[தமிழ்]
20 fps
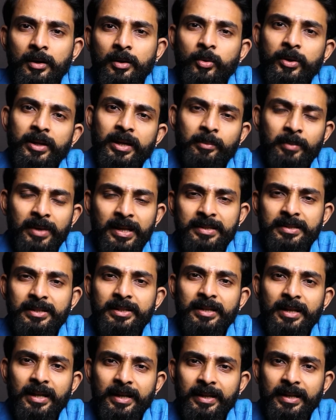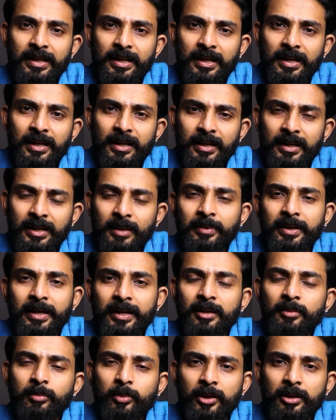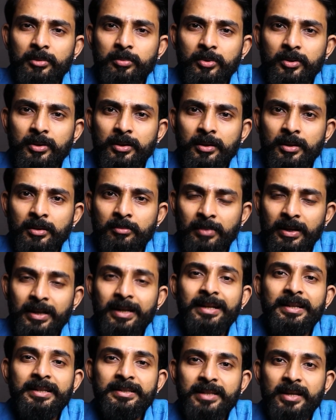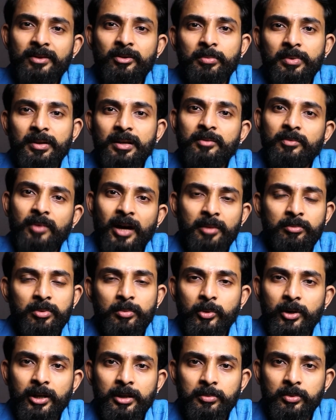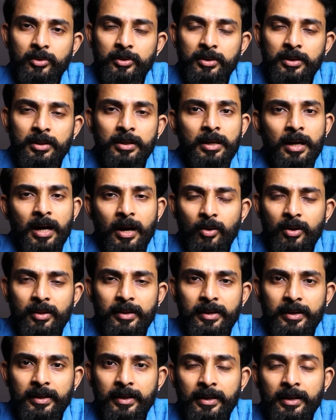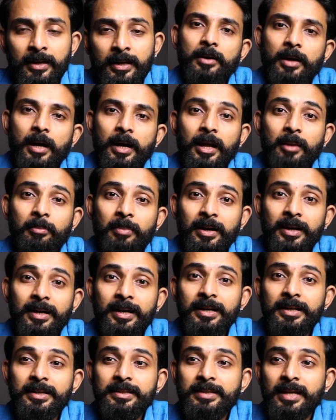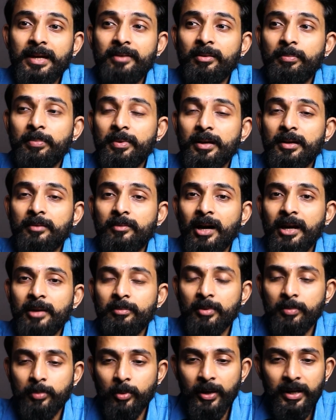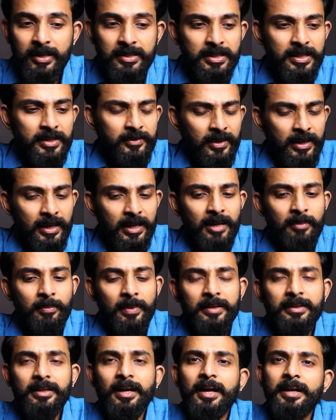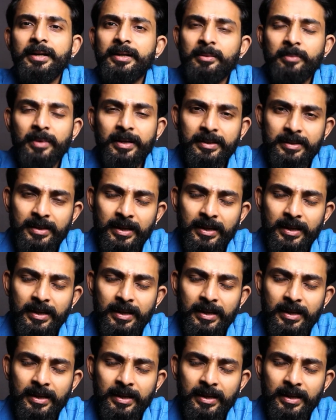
ஒரு எம்எல்ஏ சீட்டு கிடைக்கலனா நமக்கு என்ன போயிட போகுது மக்களுக்கு சேவை பண்ணுற வாய்ப்பு போயிட போகுது அவ்வளோதானுங்க ஆனால் மக்களுக்கு சேவை பண்ணுற வாய்ப்பு போயிடுச்சுன்னு இவங்களெல்லாம் பார்த்தா அழுகிற மாதிரி